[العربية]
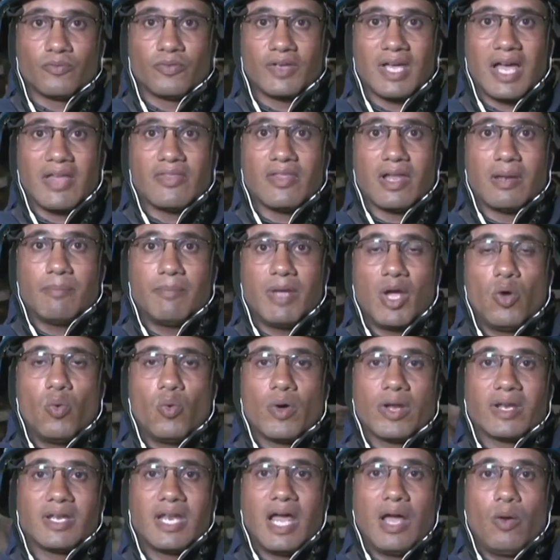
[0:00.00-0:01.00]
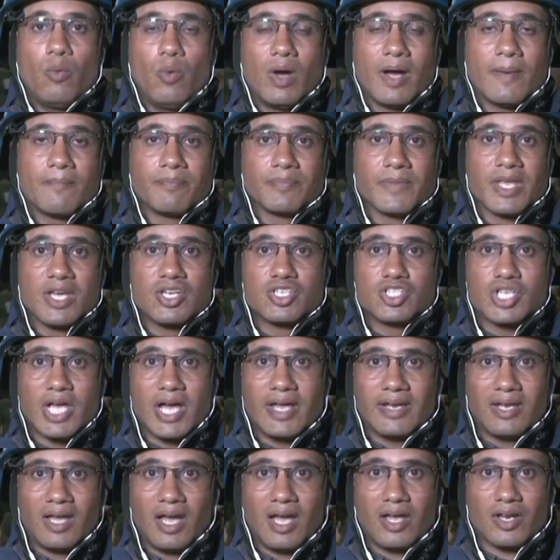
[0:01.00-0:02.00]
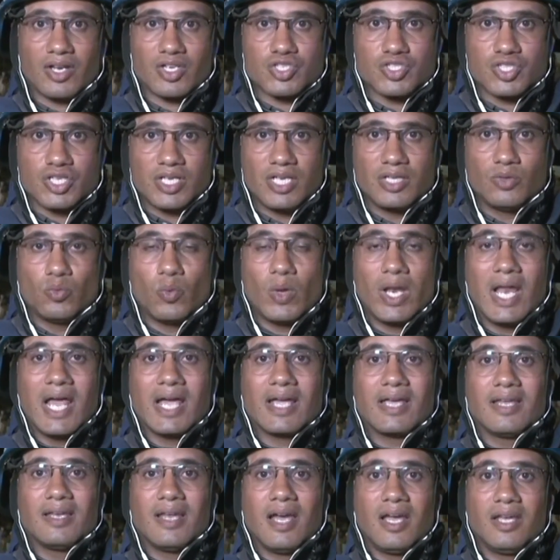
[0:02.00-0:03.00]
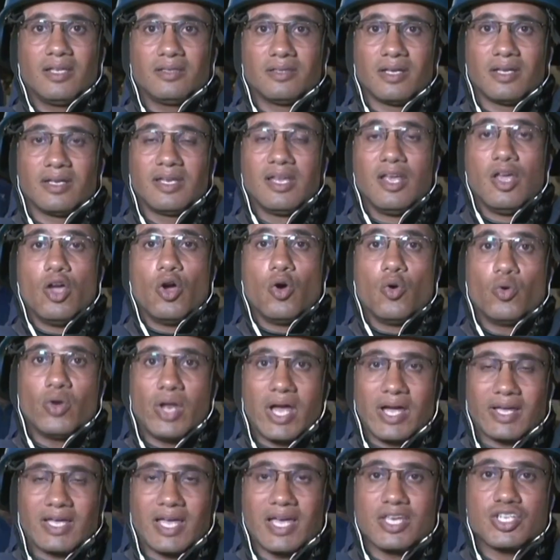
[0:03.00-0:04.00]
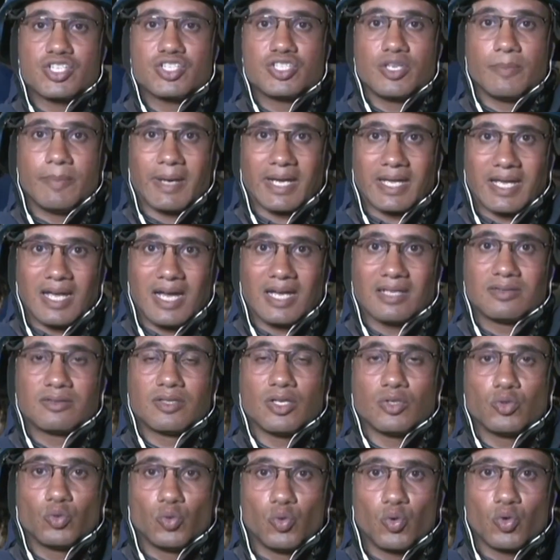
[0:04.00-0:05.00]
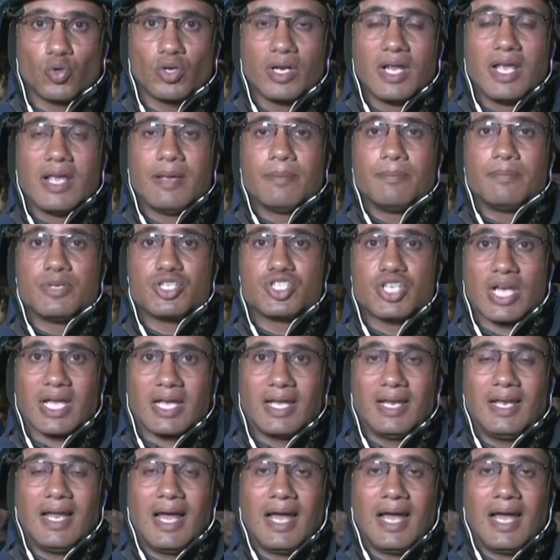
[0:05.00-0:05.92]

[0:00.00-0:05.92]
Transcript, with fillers: في هذا المحور نحو شارع الرشيد ولكن أيضا هناك اشتباكات تدور بشكل